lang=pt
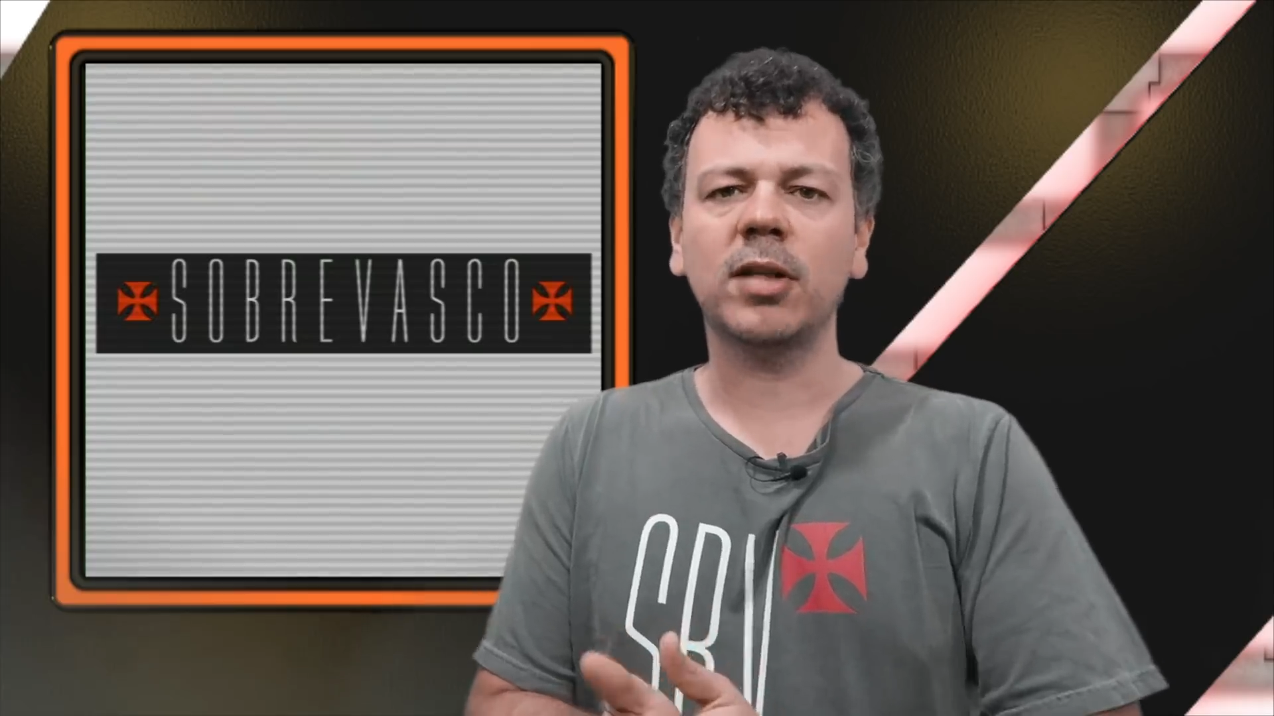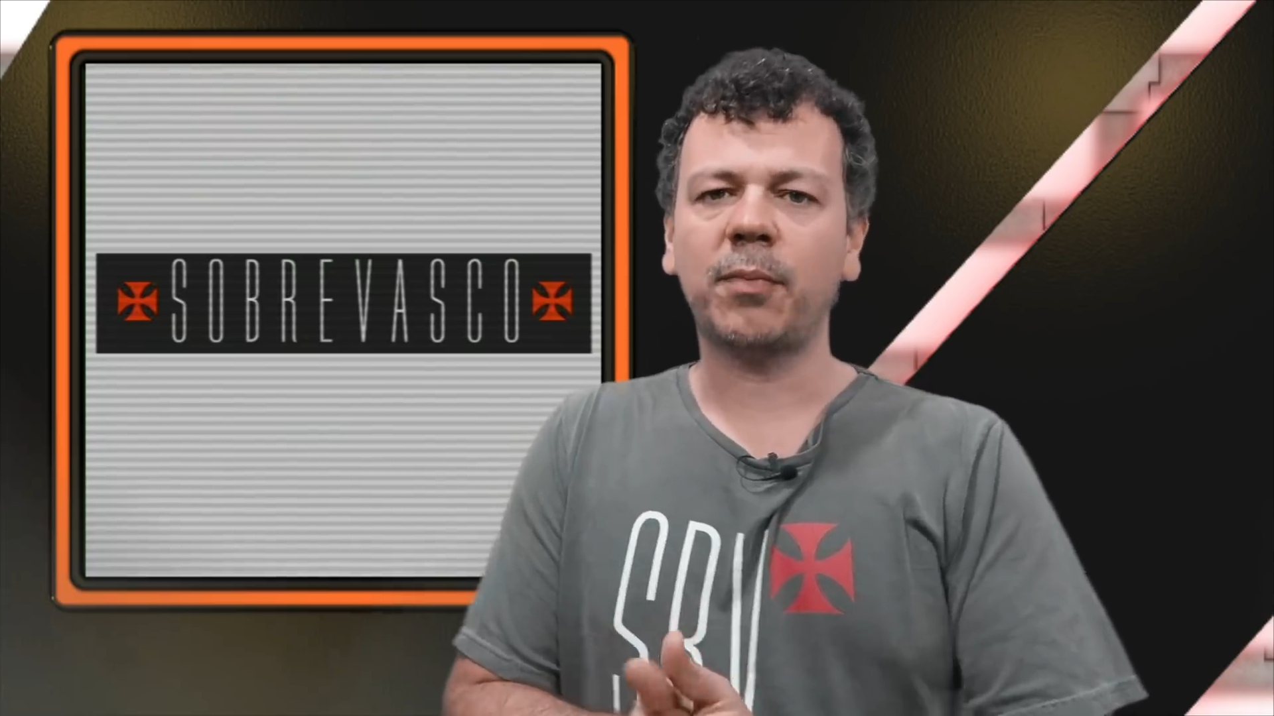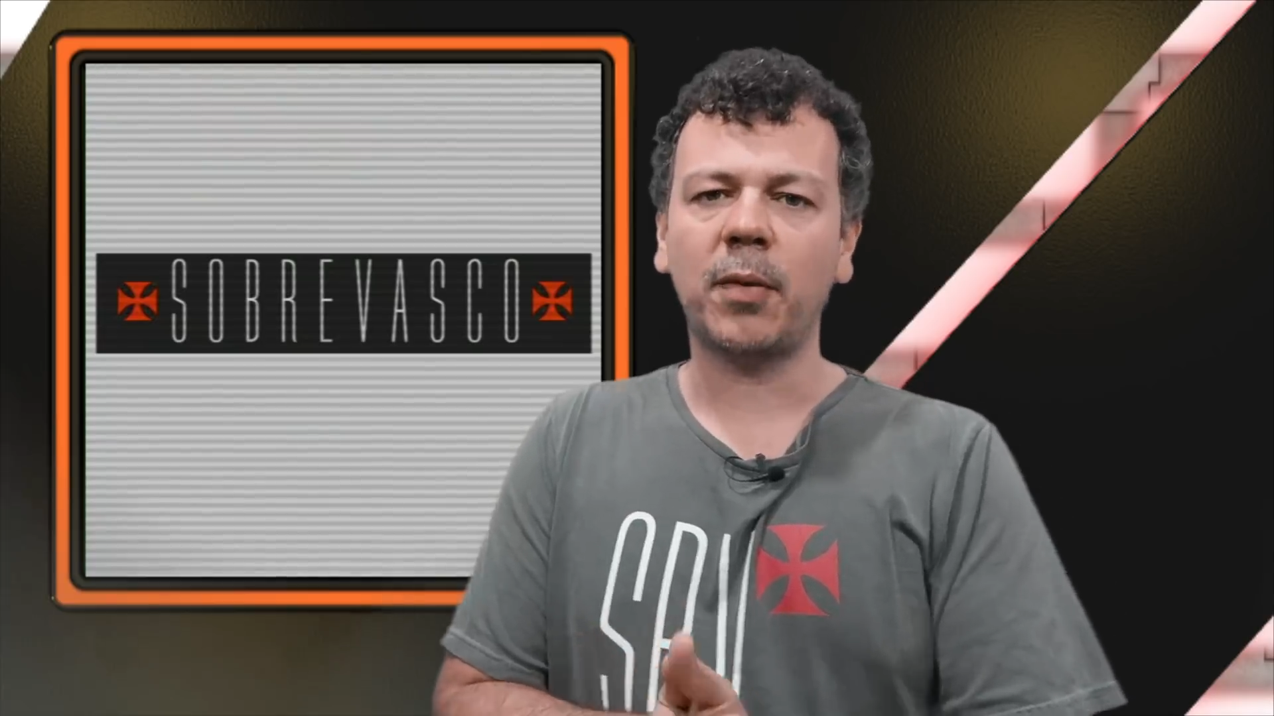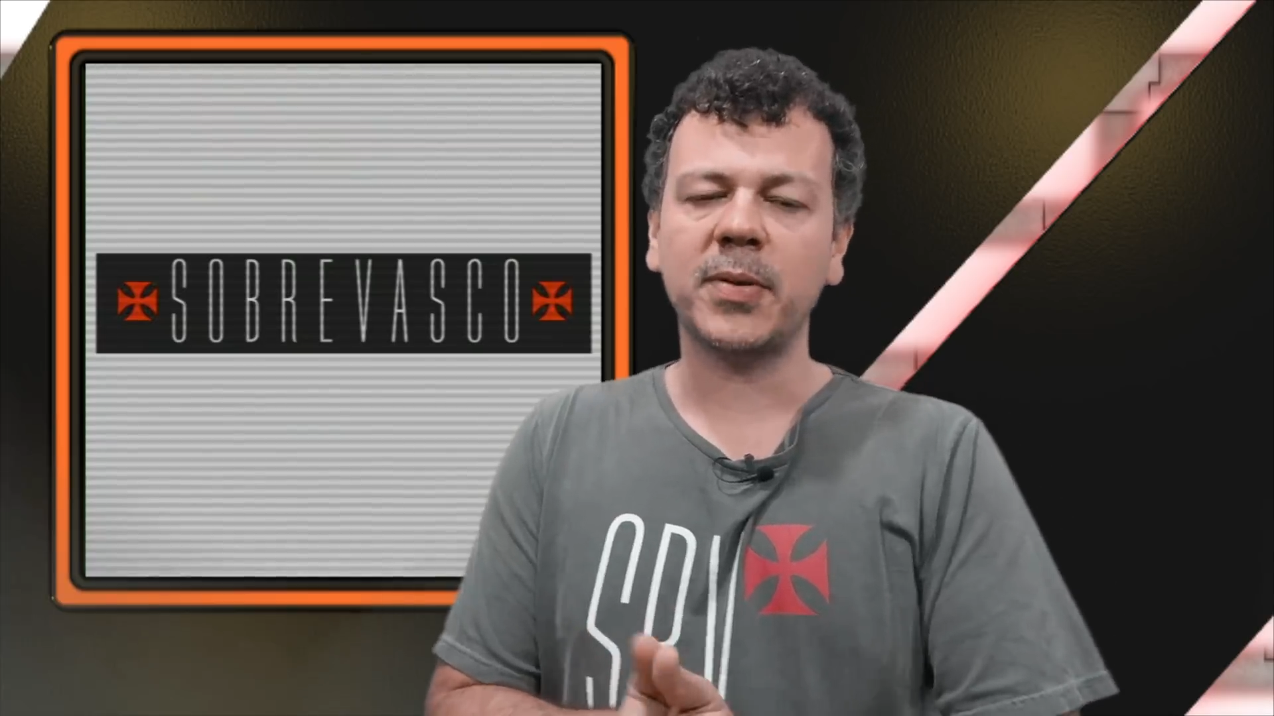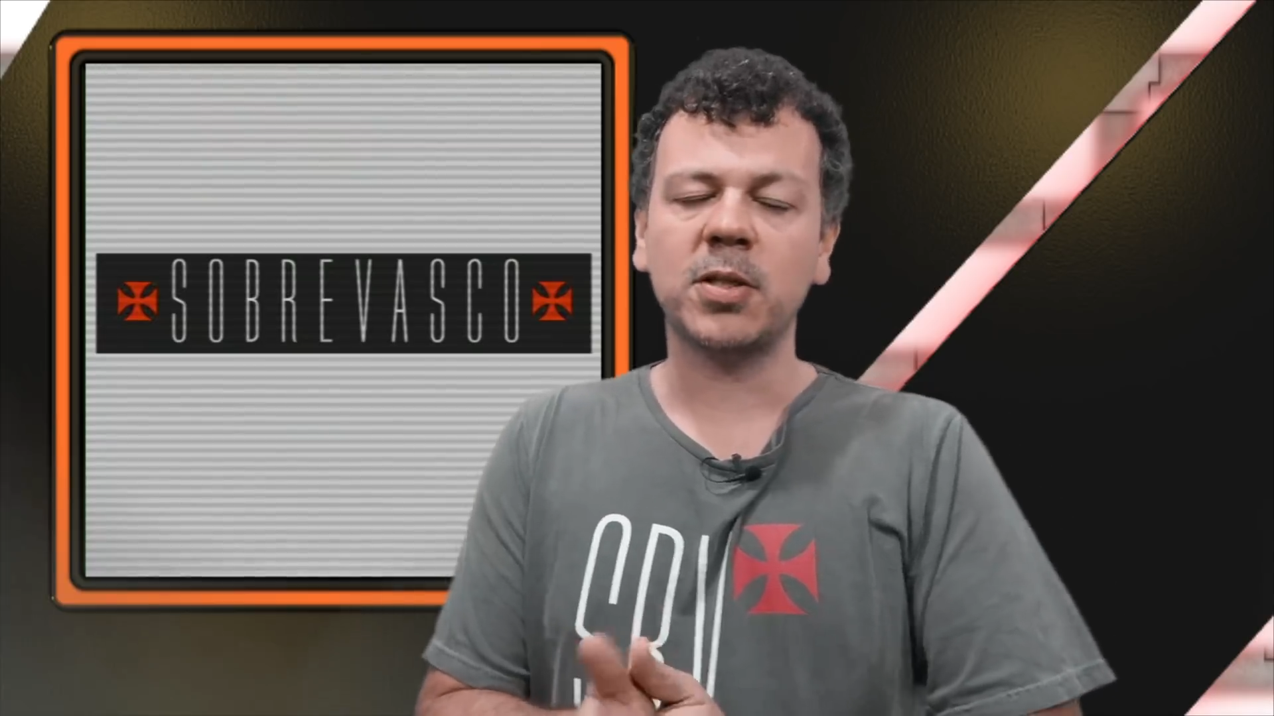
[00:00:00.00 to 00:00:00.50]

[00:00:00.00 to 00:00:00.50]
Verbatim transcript: ou na própria